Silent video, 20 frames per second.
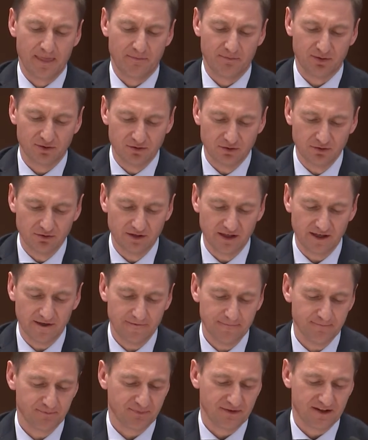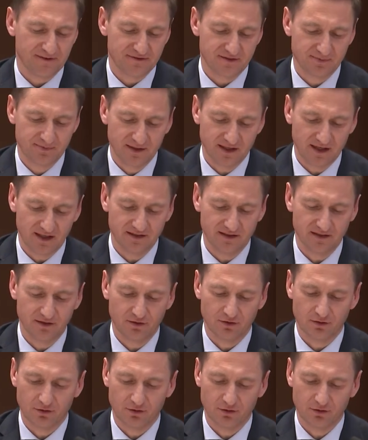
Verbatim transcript: Po drugie, wspieranie